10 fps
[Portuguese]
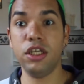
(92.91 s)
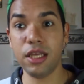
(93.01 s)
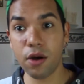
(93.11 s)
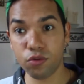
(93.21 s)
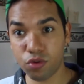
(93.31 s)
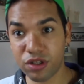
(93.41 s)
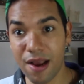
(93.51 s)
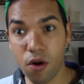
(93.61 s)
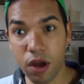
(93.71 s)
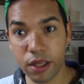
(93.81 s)
E eu, no
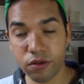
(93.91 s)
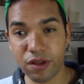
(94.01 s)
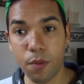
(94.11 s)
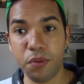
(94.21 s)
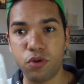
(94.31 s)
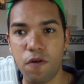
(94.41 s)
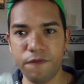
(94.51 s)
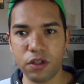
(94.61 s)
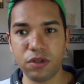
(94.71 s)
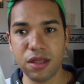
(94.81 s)
decorrer do tempo, eu tô
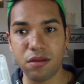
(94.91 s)
vendo que